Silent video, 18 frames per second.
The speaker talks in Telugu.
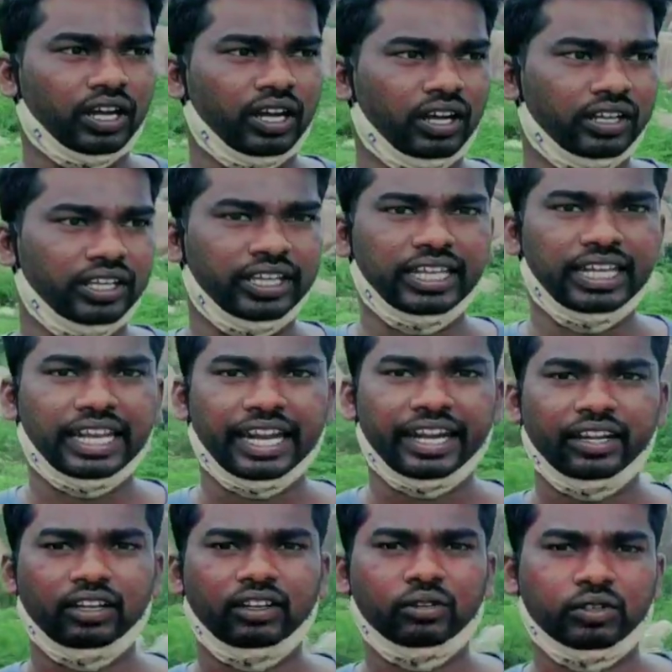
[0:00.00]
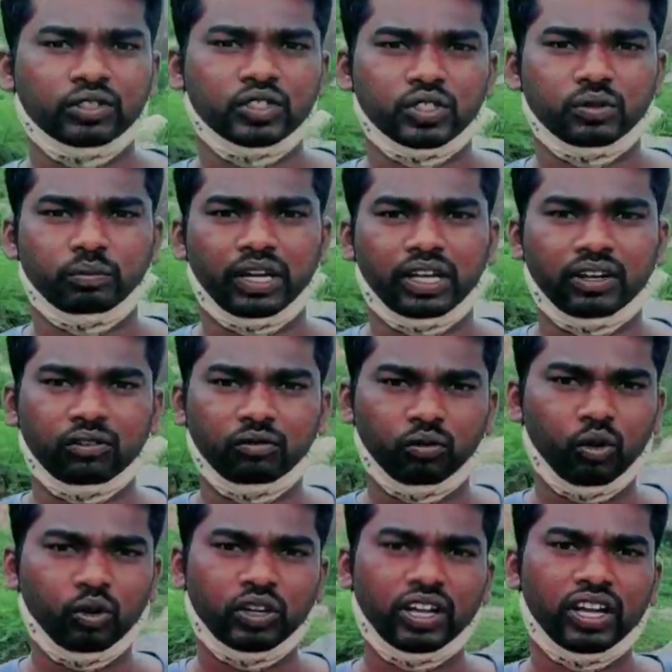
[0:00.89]
మాకు ఫోన్ కాల్ చేసే
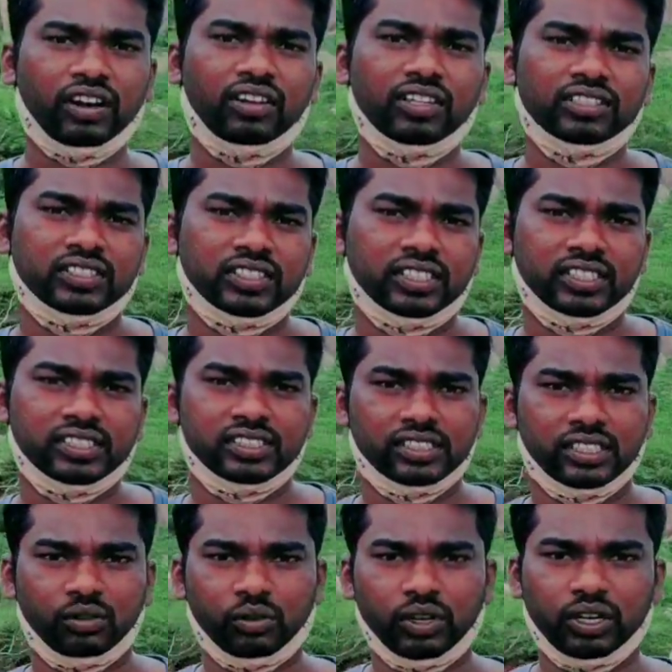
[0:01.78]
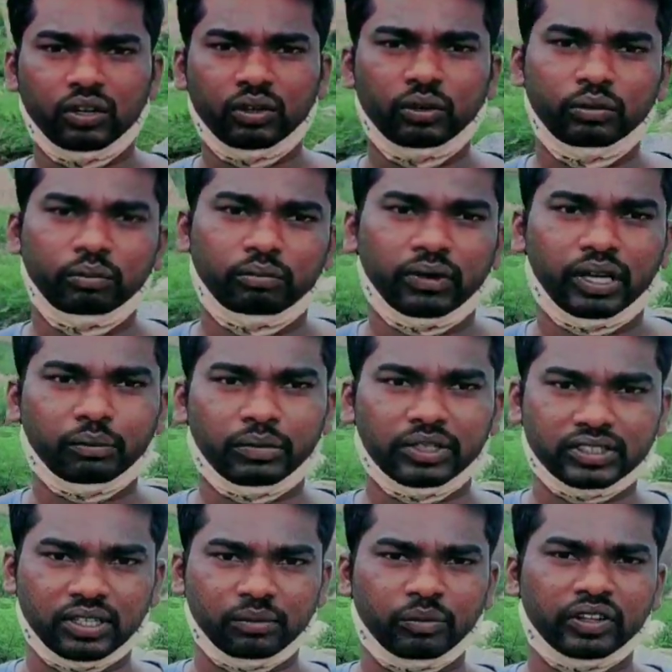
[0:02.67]
వాళ్ళు మమ్మల్ని సంప్రదించండి మేము
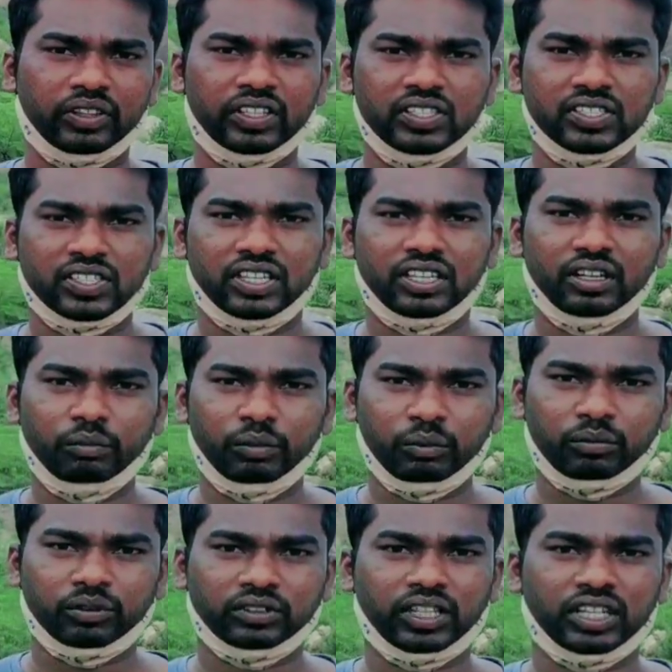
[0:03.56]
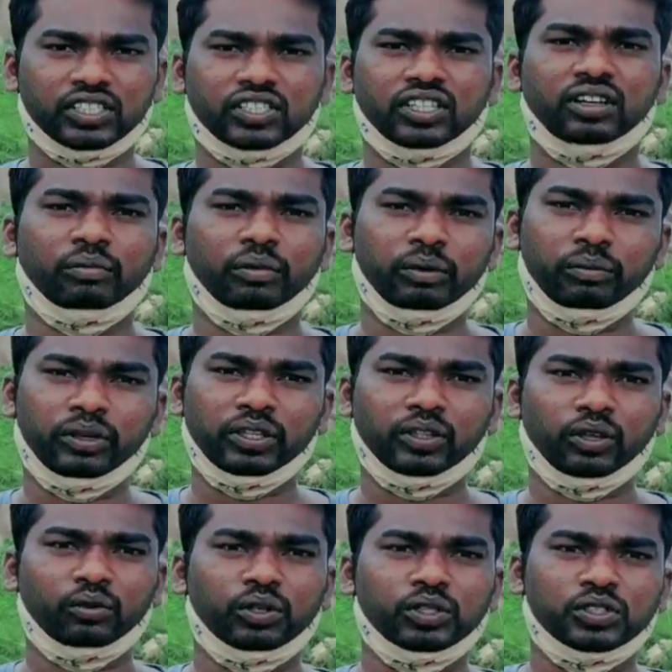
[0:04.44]
తక్షణమే మీతో వచ్చి మాట్లాడి
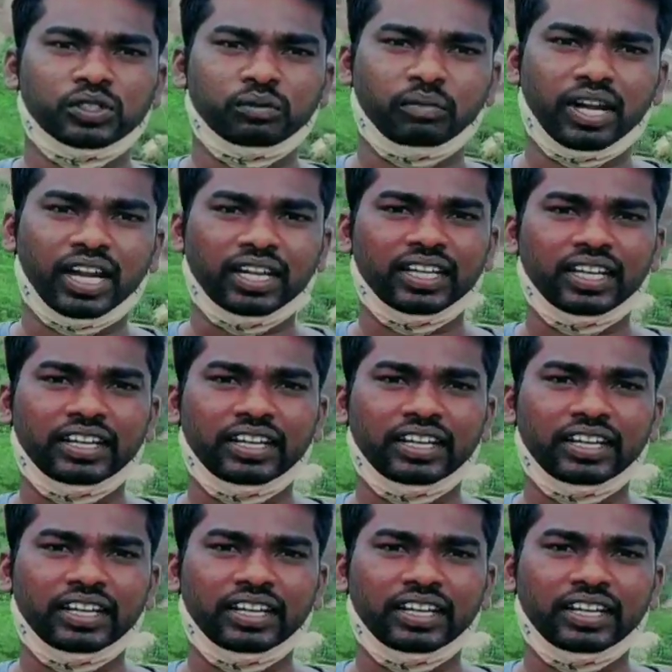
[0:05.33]
డీల్ చేస్తాము